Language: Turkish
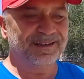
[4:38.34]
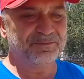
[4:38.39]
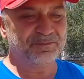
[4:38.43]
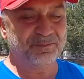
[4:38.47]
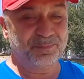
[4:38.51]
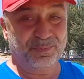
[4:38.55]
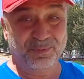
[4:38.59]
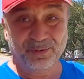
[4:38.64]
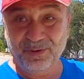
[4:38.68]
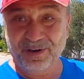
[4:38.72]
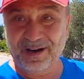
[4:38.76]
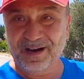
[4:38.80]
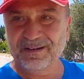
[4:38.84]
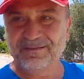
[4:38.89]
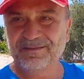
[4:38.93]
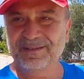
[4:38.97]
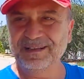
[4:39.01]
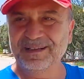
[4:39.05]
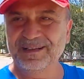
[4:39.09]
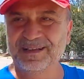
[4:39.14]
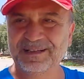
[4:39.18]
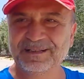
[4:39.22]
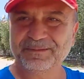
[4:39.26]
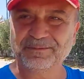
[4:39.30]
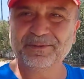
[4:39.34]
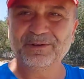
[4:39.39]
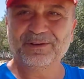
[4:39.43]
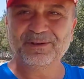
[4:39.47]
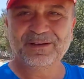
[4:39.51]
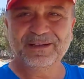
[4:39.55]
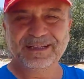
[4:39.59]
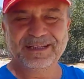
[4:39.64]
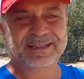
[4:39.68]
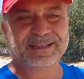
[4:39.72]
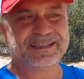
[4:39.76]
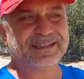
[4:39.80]
bu havalar
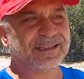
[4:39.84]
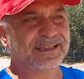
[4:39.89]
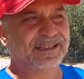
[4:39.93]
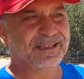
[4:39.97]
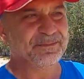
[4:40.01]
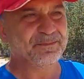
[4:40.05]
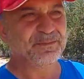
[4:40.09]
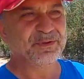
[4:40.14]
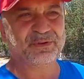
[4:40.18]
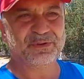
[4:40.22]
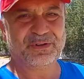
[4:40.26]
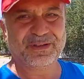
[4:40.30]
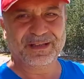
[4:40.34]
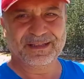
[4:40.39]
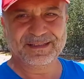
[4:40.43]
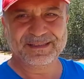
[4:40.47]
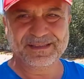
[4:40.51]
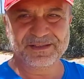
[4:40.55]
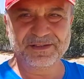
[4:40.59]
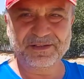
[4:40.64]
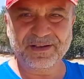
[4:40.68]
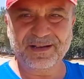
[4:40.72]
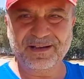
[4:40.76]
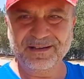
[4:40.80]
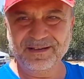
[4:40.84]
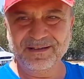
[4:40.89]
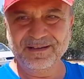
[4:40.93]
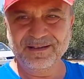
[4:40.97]
böyle gittiği müddetçe